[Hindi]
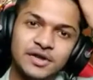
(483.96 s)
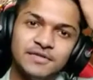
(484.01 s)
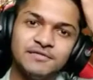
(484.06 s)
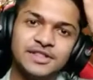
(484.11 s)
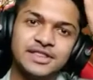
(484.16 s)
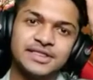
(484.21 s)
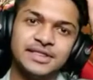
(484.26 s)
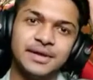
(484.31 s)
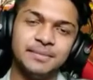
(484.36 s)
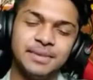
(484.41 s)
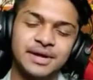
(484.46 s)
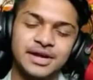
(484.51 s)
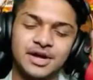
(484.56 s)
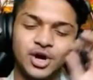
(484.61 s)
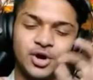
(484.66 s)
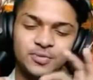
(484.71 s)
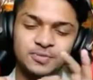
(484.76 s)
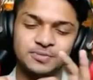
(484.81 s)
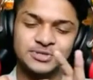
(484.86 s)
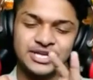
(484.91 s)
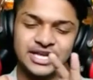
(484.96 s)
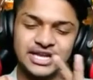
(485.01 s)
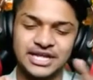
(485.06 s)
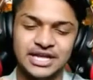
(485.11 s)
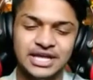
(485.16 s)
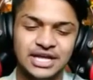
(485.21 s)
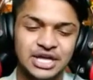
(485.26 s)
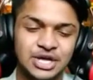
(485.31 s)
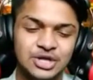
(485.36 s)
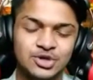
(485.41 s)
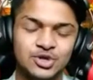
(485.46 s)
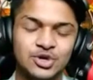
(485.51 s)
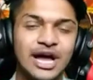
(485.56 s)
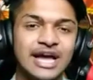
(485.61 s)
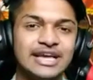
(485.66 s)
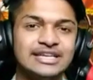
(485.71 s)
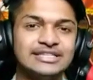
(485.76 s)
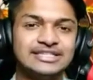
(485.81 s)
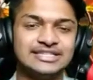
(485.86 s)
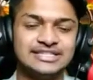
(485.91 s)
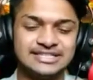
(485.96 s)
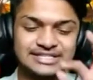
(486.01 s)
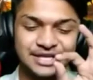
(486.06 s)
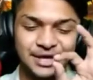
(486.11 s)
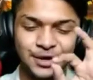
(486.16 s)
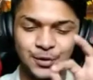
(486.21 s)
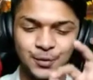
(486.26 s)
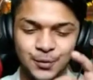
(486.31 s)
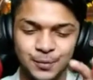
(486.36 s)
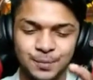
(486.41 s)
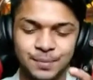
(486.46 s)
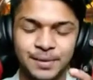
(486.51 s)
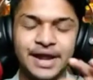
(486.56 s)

विथ नंबर का ऑप्शन है तो गाइस इसके ऊपर